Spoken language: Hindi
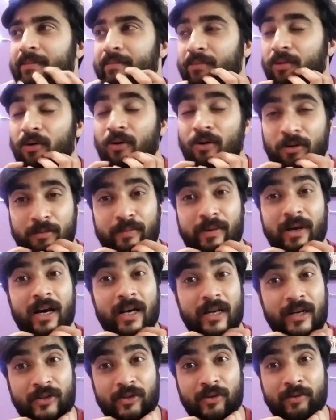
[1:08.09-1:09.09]
मैं बहुत
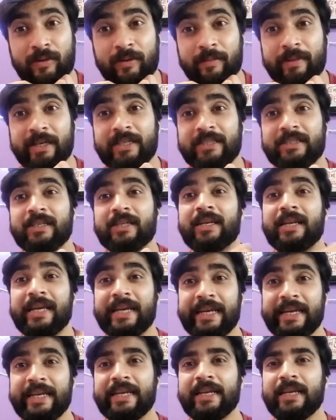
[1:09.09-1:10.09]
प्यार करता हूँ अपने बी से
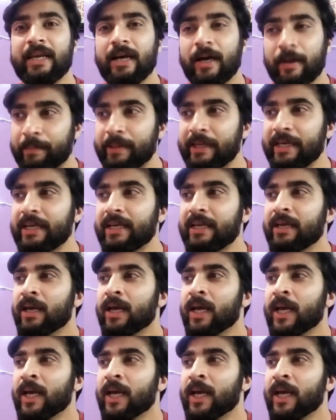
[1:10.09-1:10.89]
लेकिन अभी